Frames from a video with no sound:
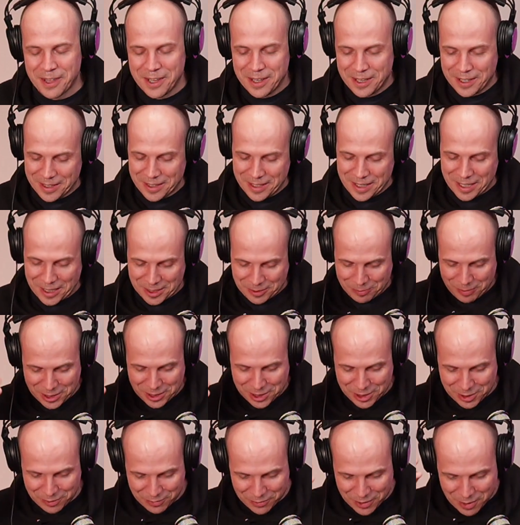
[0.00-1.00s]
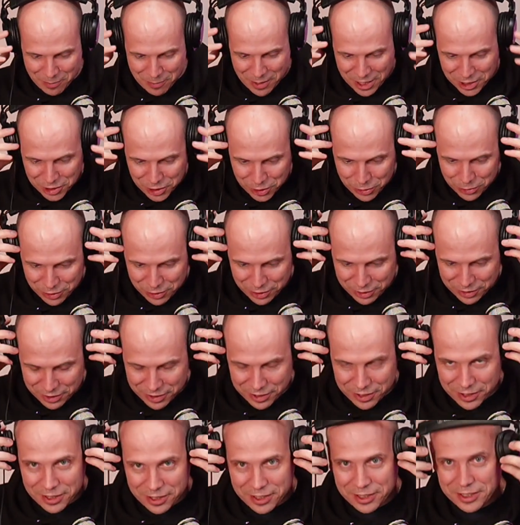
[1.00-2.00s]
Да, спасибо, спасибо вам большое
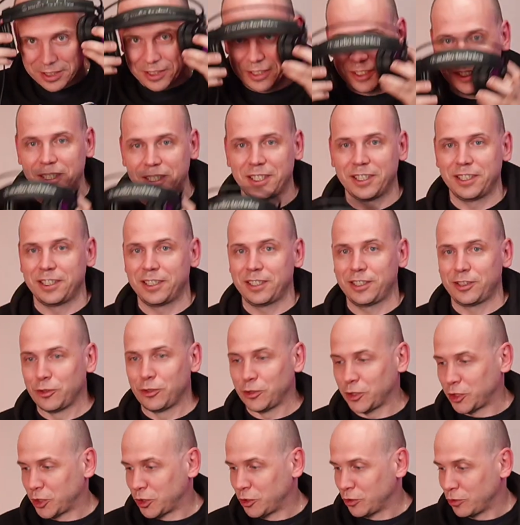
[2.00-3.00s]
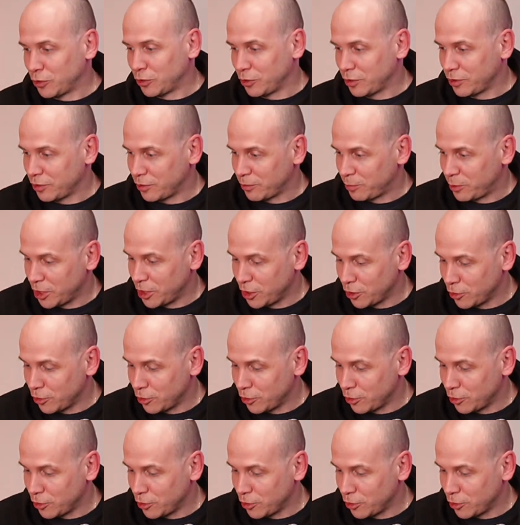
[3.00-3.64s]
э, за э, то, что э, приняли